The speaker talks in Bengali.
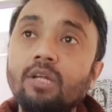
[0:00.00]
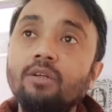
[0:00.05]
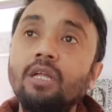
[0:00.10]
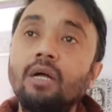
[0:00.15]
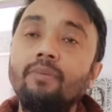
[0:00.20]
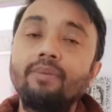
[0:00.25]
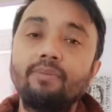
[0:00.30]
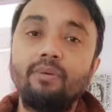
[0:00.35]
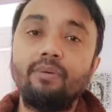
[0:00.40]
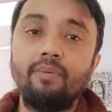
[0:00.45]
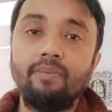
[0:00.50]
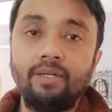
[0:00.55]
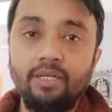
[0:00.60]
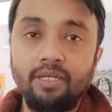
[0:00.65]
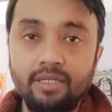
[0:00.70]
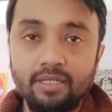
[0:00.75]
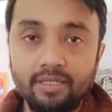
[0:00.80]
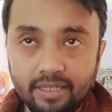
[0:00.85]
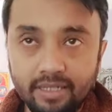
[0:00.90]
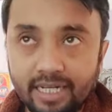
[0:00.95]
ভালো নাম্বার পাবে
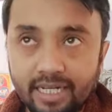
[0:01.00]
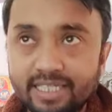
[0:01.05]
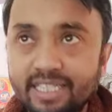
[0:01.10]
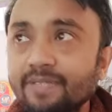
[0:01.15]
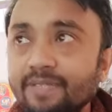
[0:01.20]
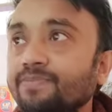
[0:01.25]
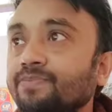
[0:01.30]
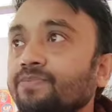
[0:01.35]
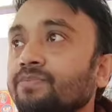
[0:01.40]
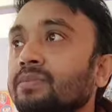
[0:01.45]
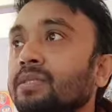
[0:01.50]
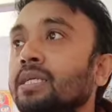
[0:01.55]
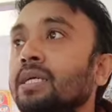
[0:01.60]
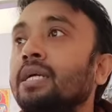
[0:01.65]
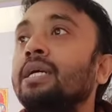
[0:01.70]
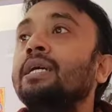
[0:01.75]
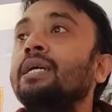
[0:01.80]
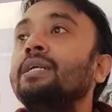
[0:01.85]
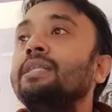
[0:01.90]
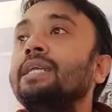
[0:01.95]
ঠিক আছে
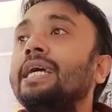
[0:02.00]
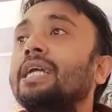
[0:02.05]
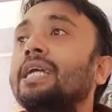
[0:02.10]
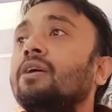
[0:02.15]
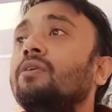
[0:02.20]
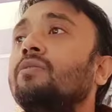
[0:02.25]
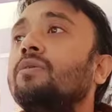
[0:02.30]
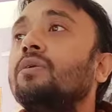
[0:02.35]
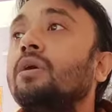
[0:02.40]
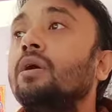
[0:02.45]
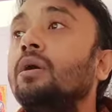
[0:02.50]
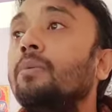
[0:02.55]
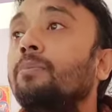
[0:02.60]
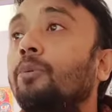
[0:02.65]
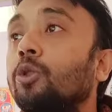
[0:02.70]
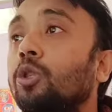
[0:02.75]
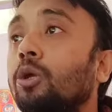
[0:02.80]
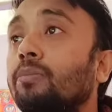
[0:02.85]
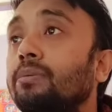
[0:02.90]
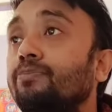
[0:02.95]
দেখে নাও
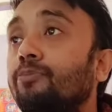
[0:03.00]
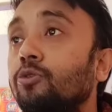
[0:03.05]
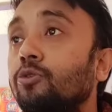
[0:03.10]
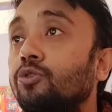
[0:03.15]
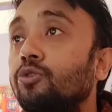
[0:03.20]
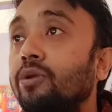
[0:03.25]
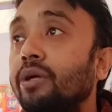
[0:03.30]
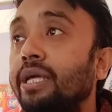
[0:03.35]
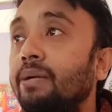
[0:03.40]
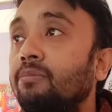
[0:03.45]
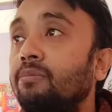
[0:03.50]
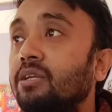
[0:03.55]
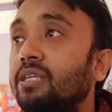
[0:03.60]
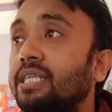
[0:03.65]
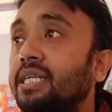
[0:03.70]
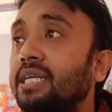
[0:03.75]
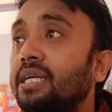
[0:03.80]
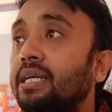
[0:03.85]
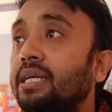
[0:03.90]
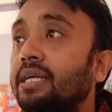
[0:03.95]
প্রথম প্রশ্নটা কী
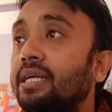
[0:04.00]
বলেছে